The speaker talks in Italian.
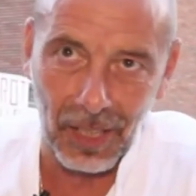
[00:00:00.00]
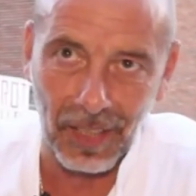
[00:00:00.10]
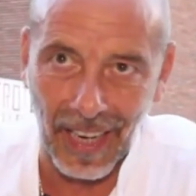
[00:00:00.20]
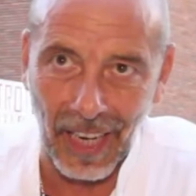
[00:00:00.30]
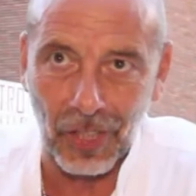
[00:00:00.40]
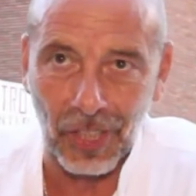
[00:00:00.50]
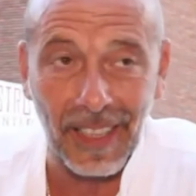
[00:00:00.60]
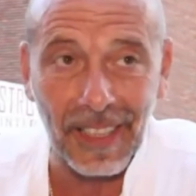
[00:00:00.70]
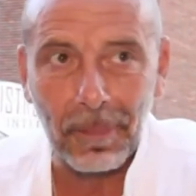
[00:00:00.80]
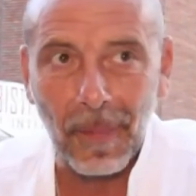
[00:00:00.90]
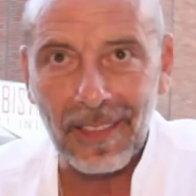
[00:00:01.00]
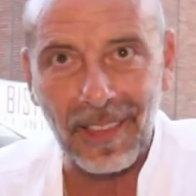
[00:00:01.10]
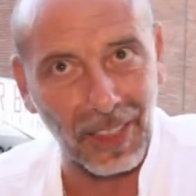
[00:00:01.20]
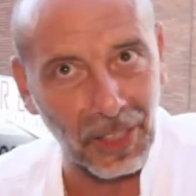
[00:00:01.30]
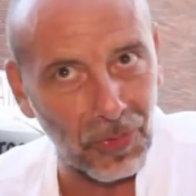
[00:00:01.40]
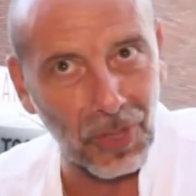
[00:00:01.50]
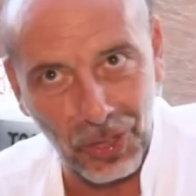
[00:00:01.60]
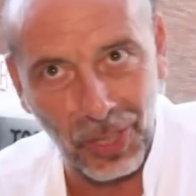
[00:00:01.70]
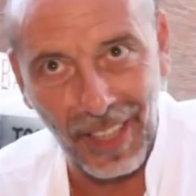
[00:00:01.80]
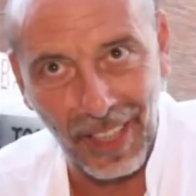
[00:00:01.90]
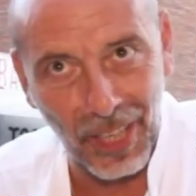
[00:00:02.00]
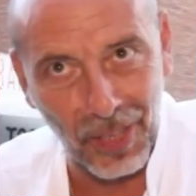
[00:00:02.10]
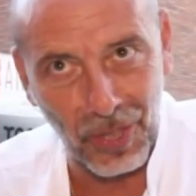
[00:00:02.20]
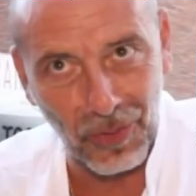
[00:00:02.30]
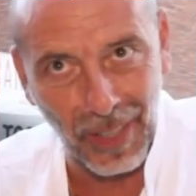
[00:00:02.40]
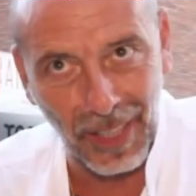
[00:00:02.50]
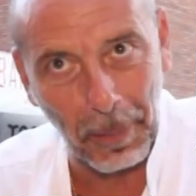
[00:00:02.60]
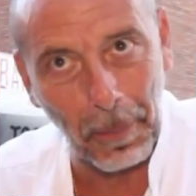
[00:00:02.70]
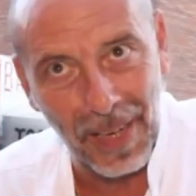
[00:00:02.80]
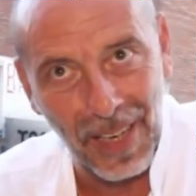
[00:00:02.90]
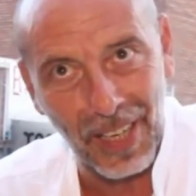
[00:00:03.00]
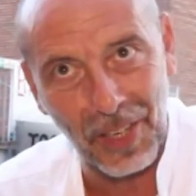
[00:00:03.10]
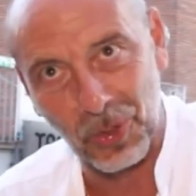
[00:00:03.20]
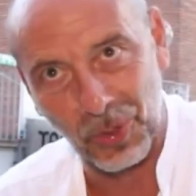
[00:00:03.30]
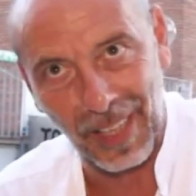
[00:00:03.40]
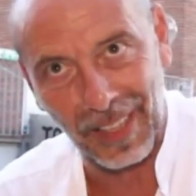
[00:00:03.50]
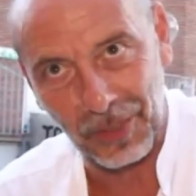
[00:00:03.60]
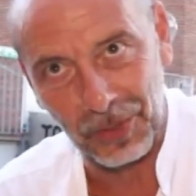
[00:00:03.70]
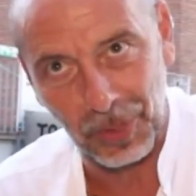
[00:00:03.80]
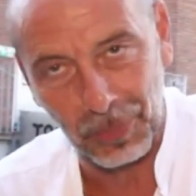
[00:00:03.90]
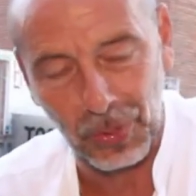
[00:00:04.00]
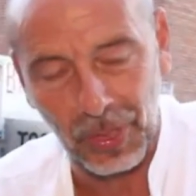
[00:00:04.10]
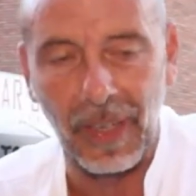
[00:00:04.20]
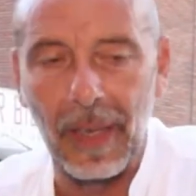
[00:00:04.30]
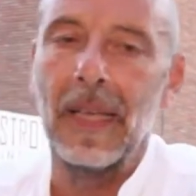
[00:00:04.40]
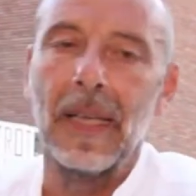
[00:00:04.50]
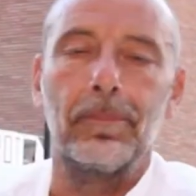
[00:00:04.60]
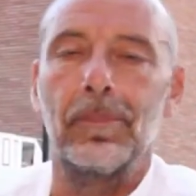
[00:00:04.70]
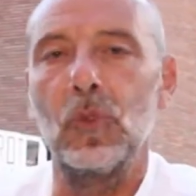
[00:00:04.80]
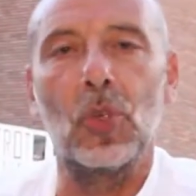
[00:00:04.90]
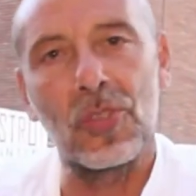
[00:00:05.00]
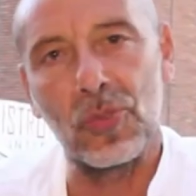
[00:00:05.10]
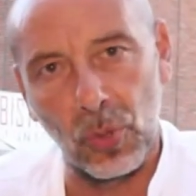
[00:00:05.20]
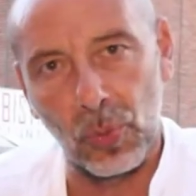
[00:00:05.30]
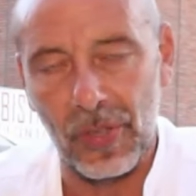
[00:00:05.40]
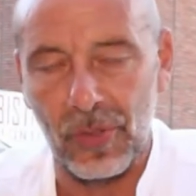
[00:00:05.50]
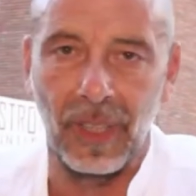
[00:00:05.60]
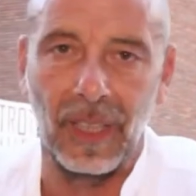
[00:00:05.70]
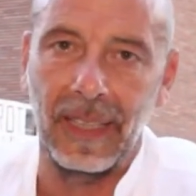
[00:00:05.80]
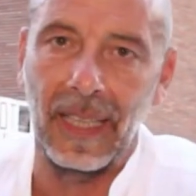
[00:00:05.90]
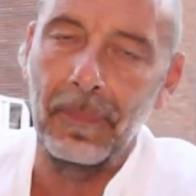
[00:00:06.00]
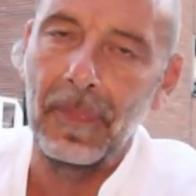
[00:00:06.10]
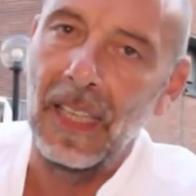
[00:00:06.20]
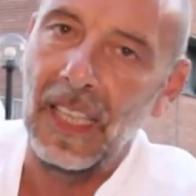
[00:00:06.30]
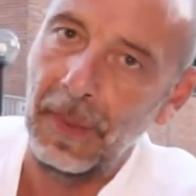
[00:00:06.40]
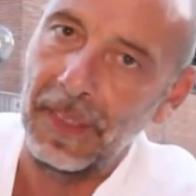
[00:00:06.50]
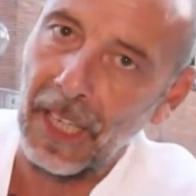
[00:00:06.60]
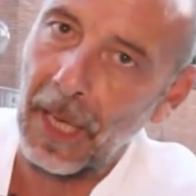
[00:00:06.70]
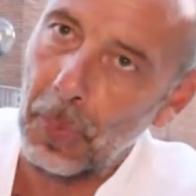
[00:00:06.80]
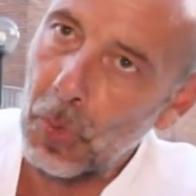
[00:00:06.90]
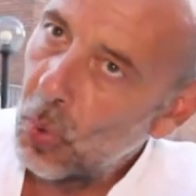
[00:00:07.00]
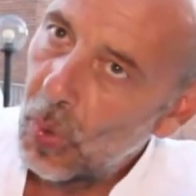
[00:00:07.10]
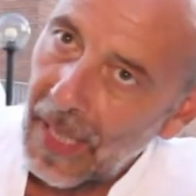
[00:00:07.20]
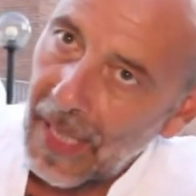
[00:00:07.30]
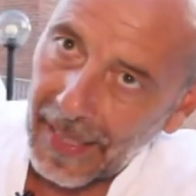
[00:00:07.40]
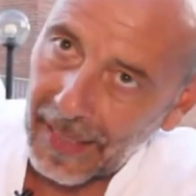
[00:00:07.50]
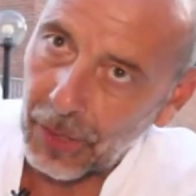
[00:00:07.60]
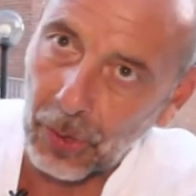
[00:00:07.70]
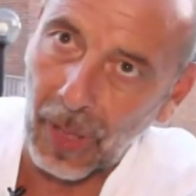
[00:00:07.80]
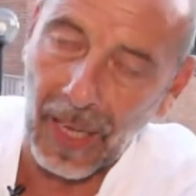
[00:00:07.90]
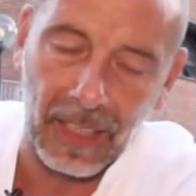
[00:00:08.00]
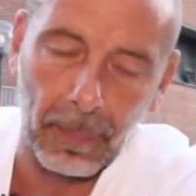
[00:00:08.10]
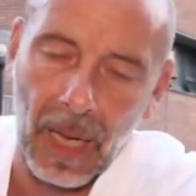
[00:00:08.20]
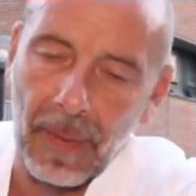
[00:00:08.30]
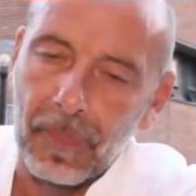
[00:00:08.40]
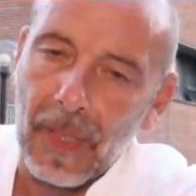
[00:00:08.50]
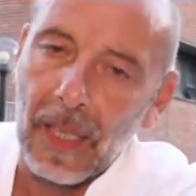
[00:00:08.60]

recite, sarà difficile che riesca a fare mille giornate contributive. Non è solo questo, in realtà la materia è più articolata, ma